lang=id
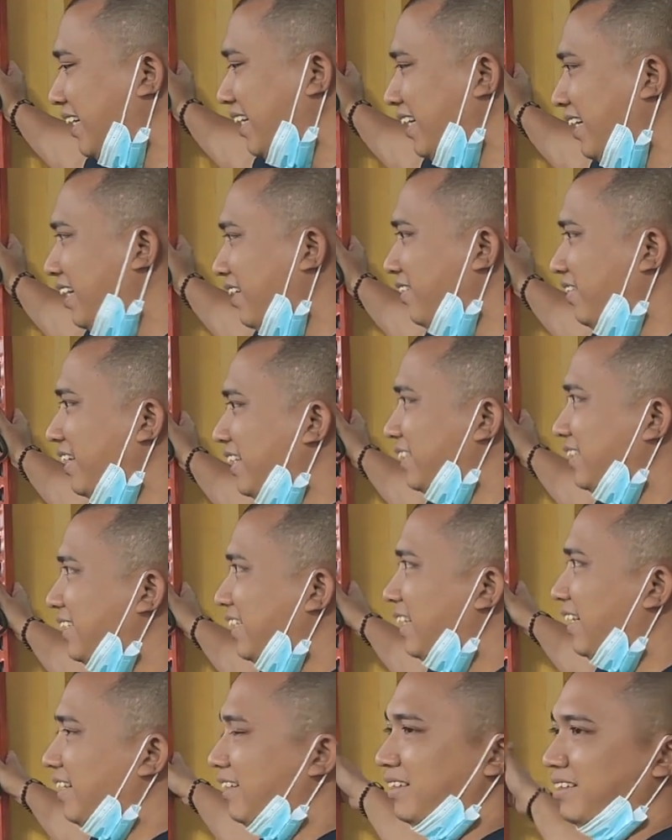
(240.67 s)
kita di
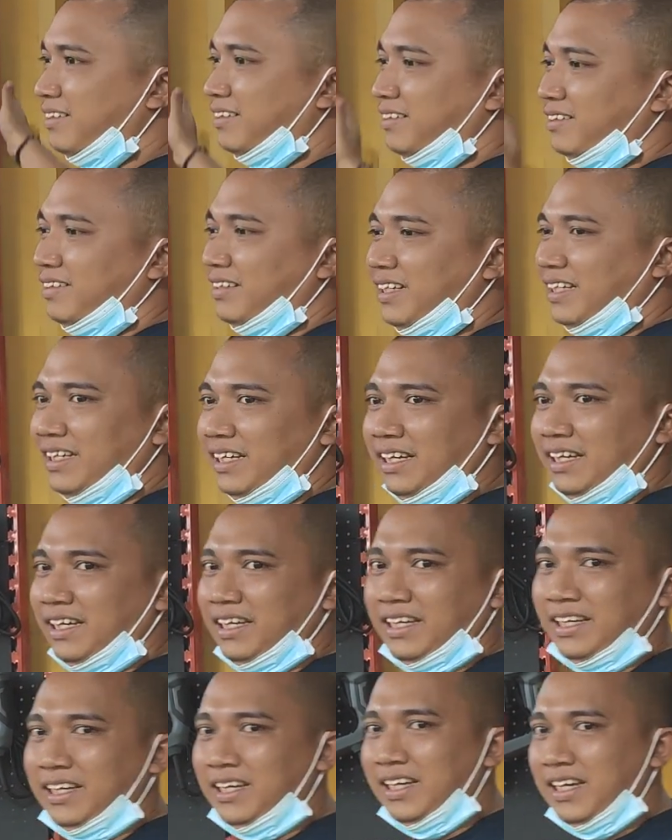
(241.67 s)
Indonesia.
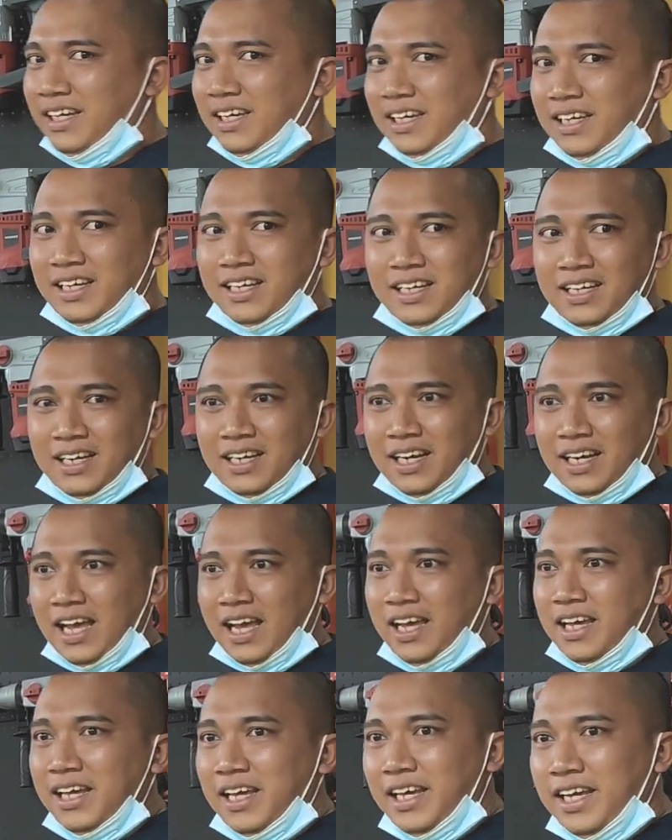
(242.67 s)
Oke.
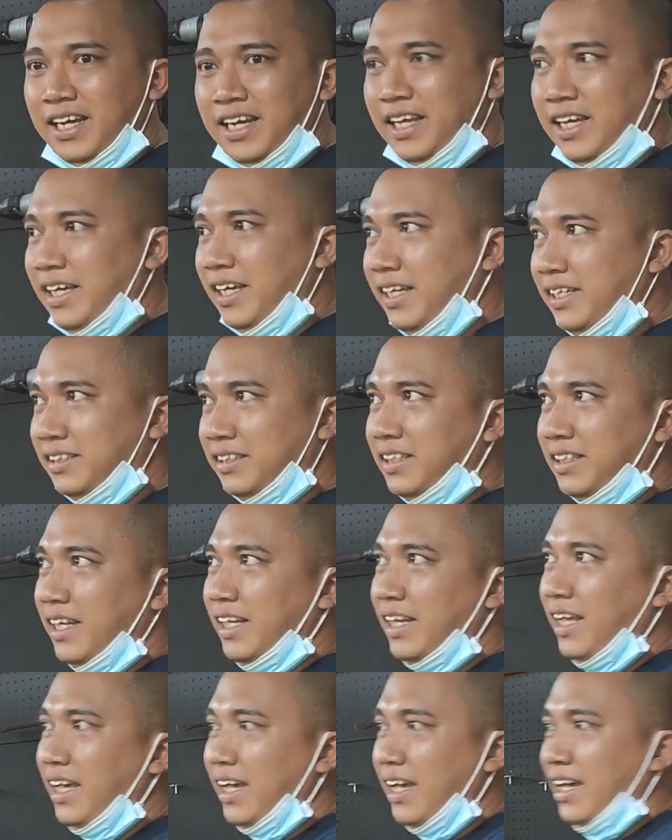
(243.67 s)
Nah, ini
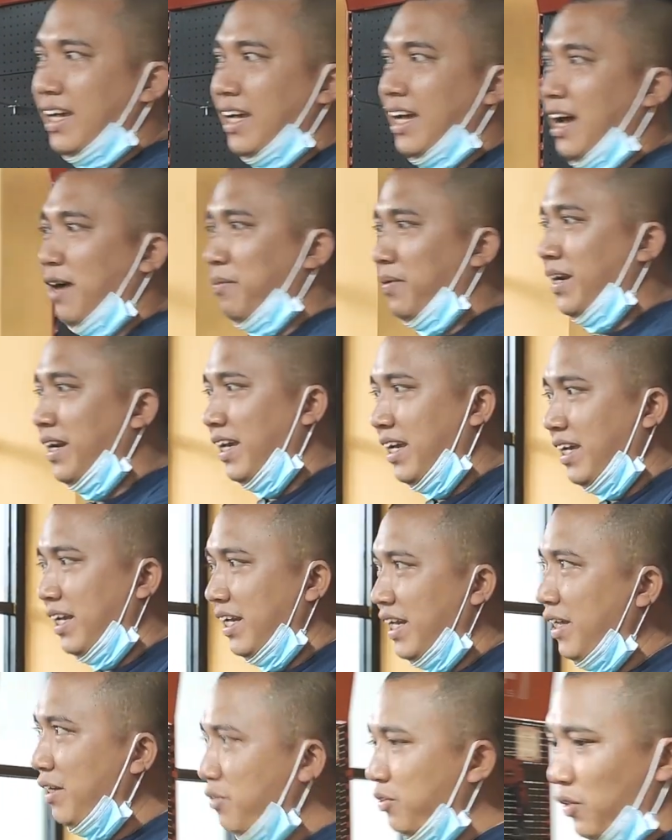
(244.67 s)
sendiri apa
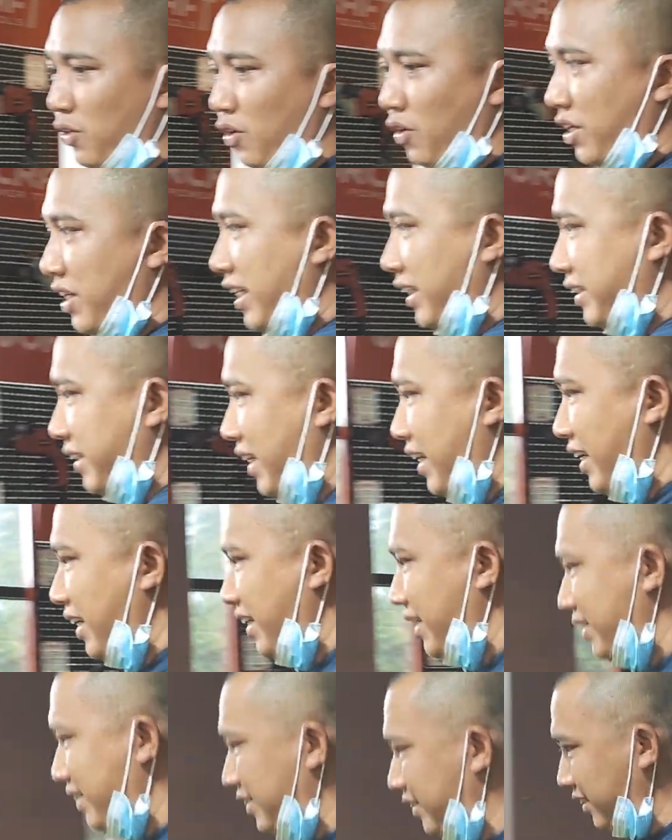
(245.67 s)
nih? Ini untuk ini
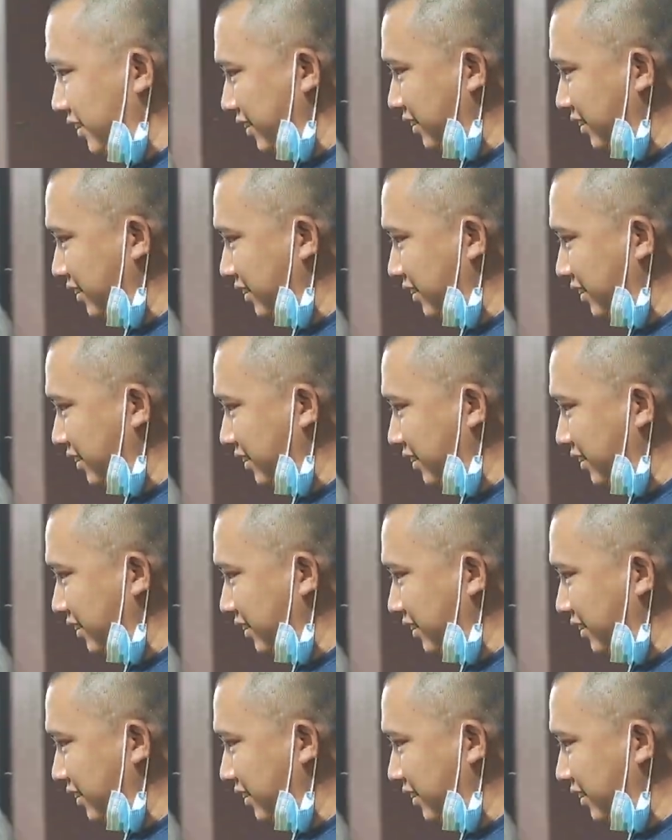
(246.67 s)
cordlessnya cordless.